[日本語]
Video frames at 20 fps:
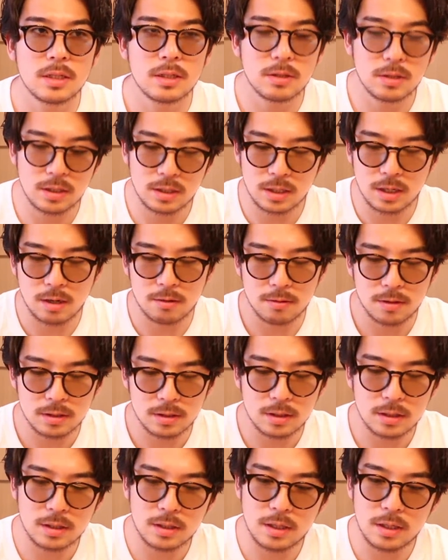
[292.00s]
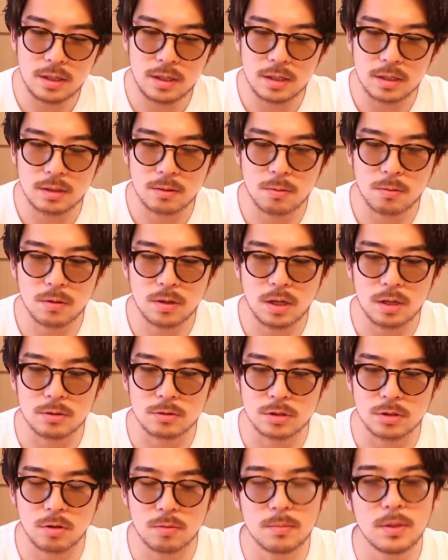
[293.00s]
に変わって今回の
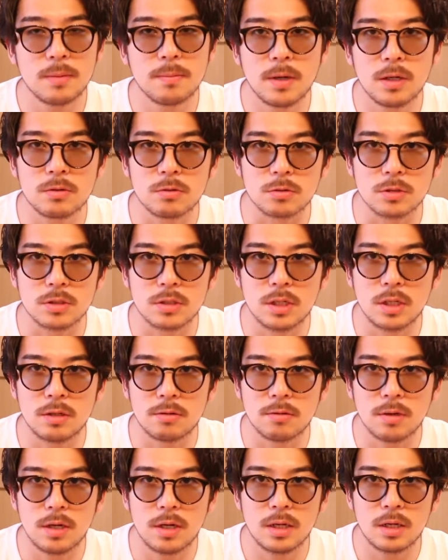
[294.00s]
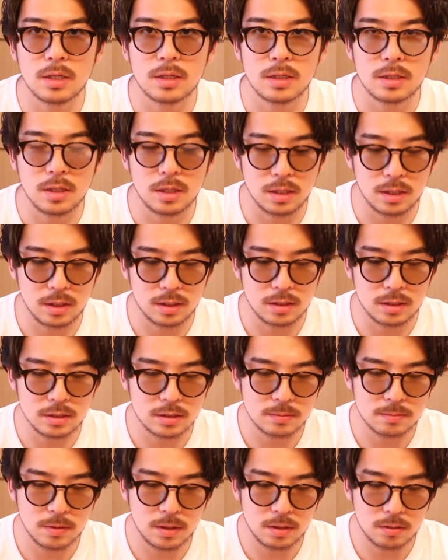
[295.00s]
Xiaomi バンド3は、えー、
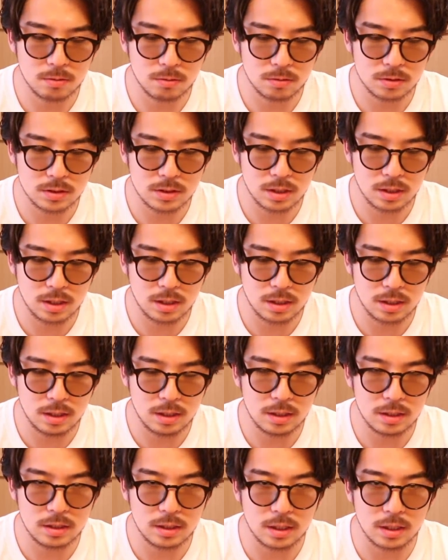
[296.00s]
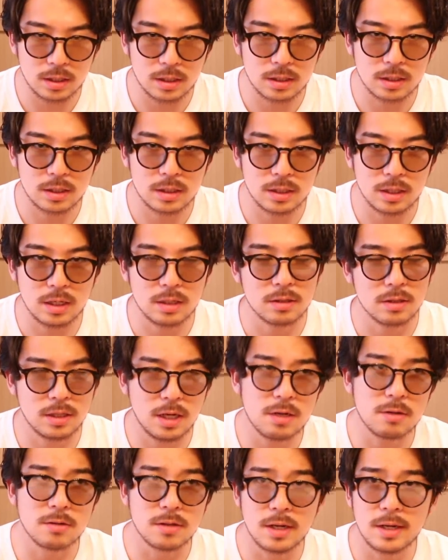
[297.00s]
ディスプレイの大きさが0.4
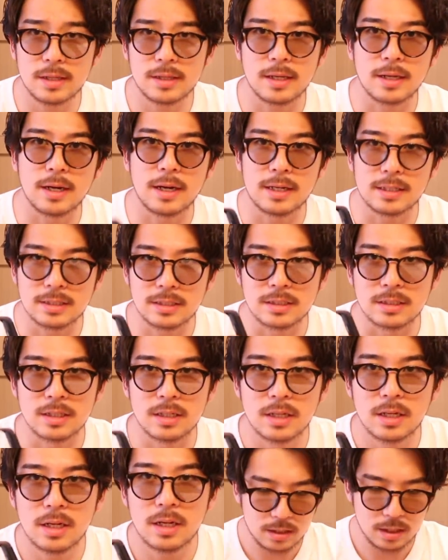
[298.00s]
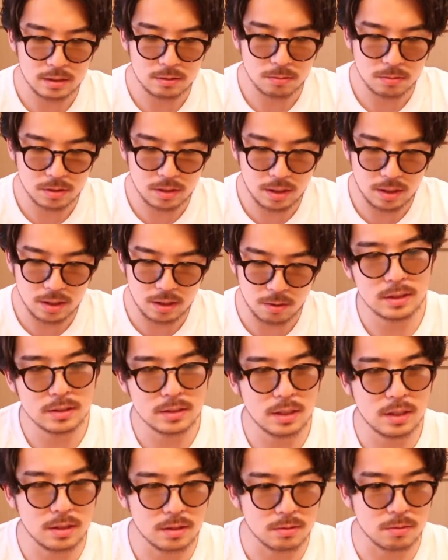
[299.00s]
約0.8なので以
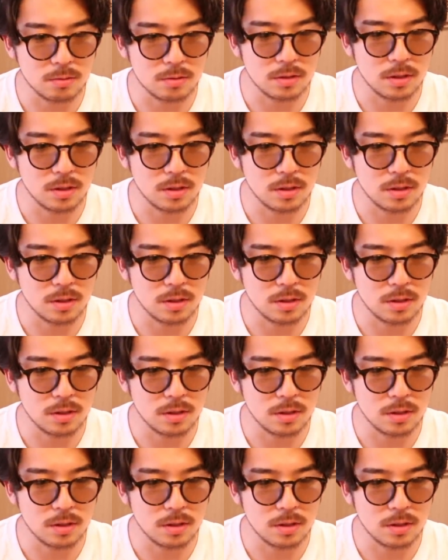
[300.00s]
前と